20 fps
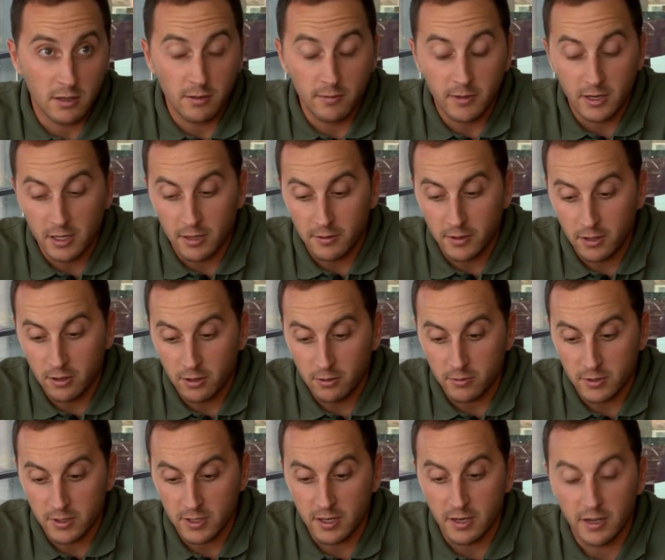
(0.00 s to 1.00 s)
de departamento
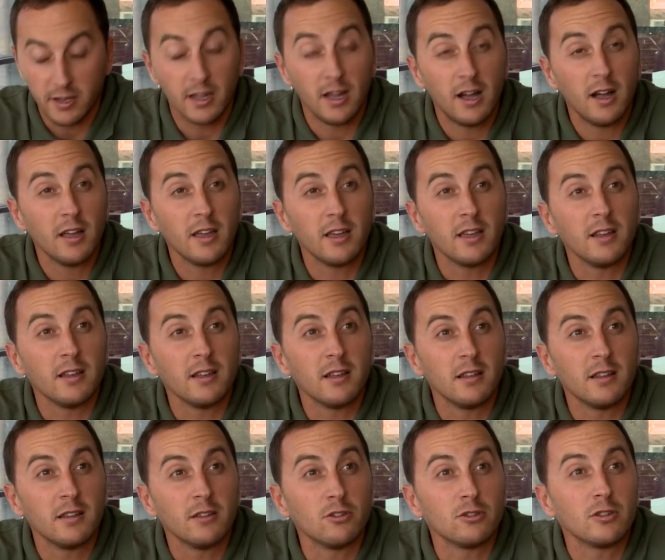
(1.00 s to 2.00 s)
pues, sería
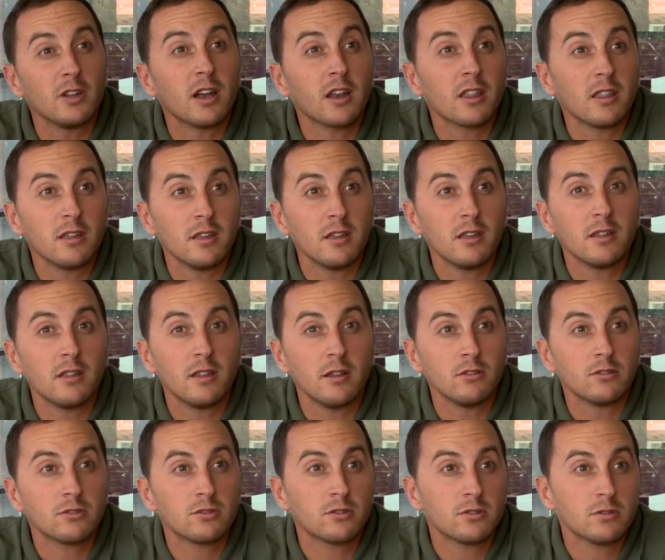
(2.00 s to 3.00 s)
el dotar de,
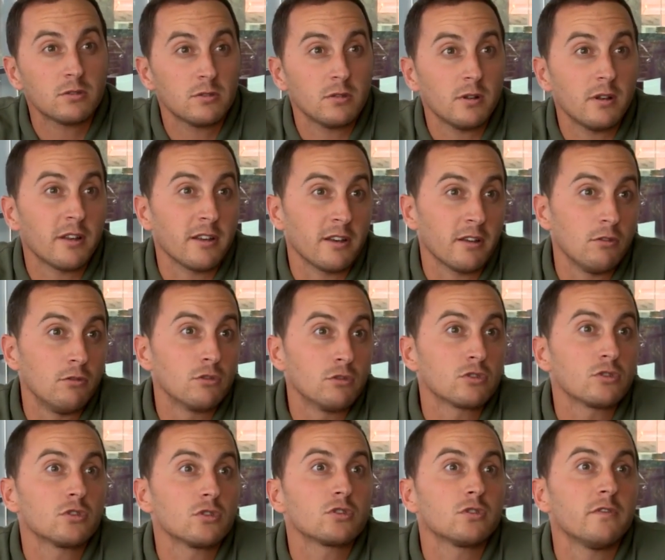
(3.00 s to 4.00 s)
los
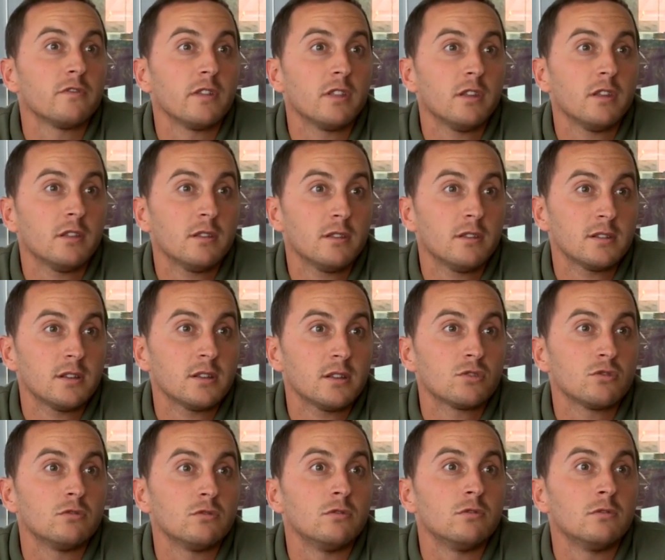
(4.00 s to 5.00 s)
recursos suficientes a
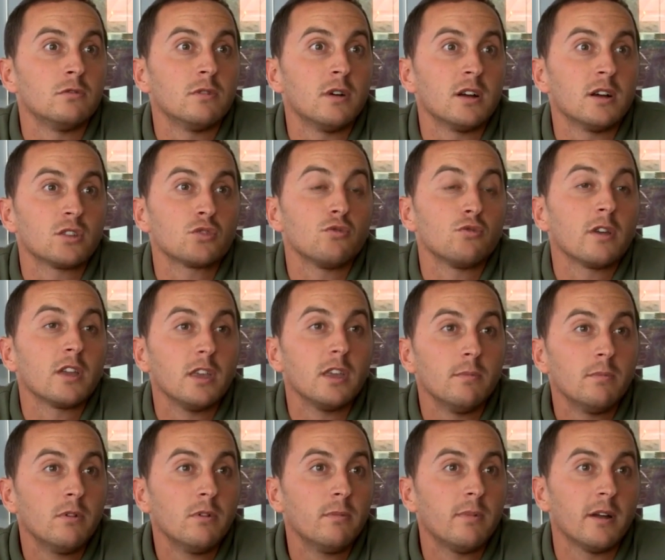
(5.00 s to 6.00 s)
su,
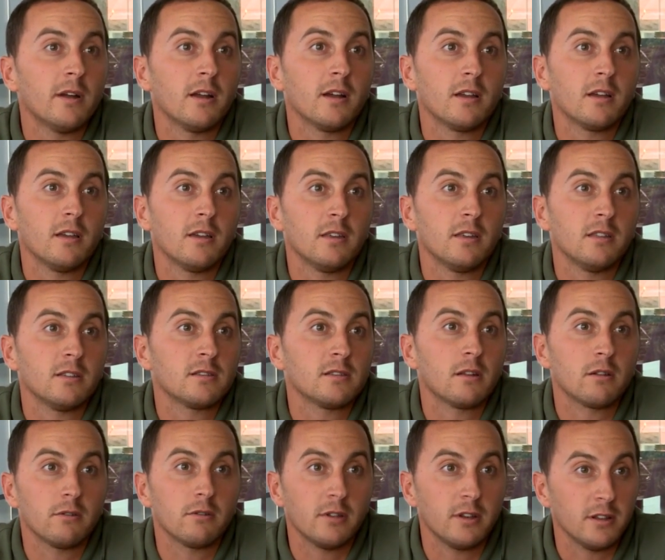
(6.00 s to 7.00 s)
equipo para que
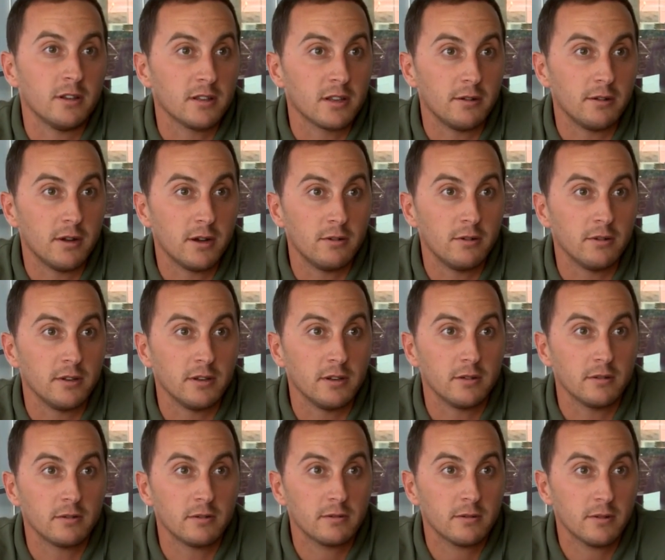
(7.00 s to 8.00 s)
desarrollen el trabajo
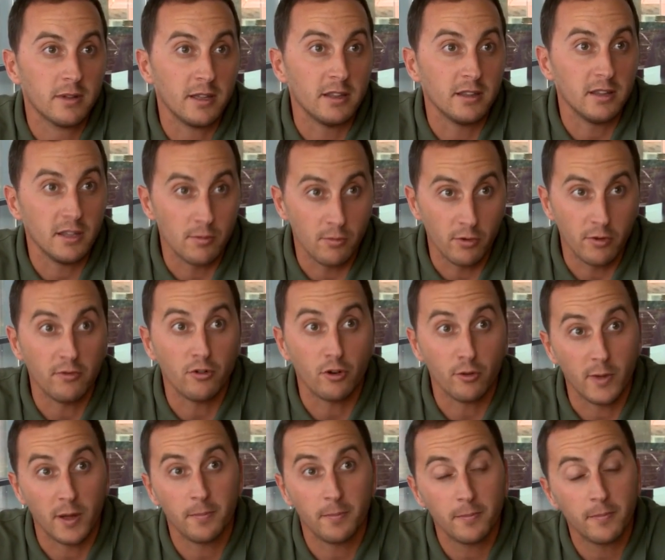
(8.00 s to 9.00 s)
en tiempo y forma.